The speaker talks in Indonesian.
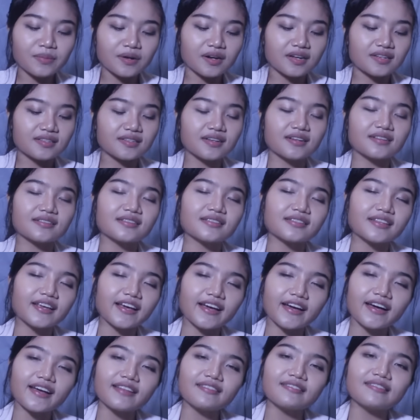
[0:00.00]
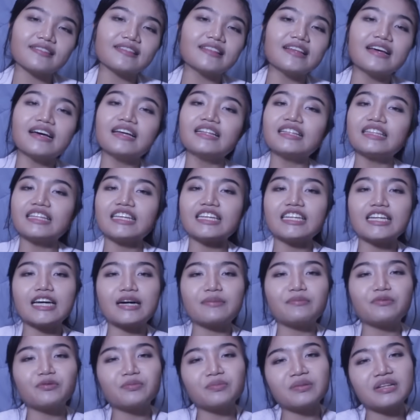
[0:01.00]
merasa sehat dan
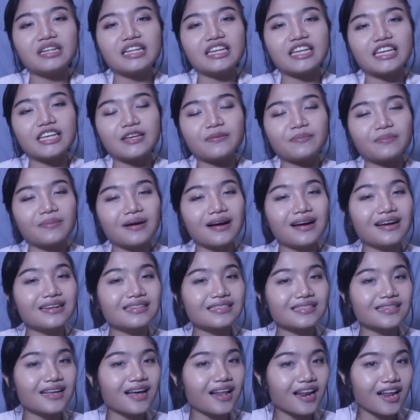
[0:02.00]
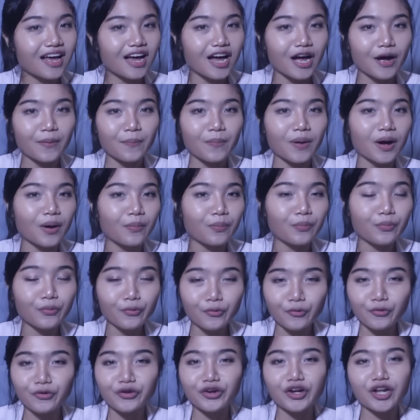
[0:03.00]
tidak memiliki masalah
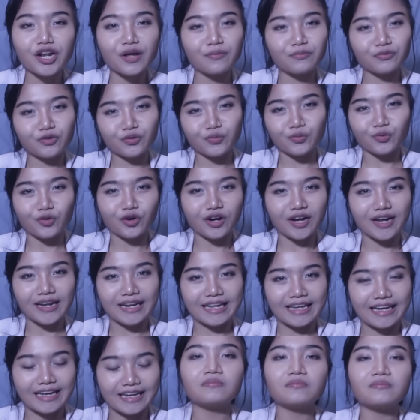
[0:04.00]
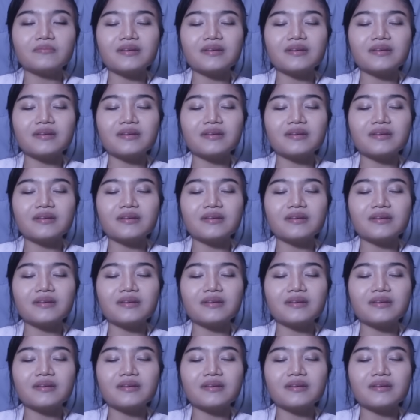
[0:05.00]
apapun dalam tubuh kalian.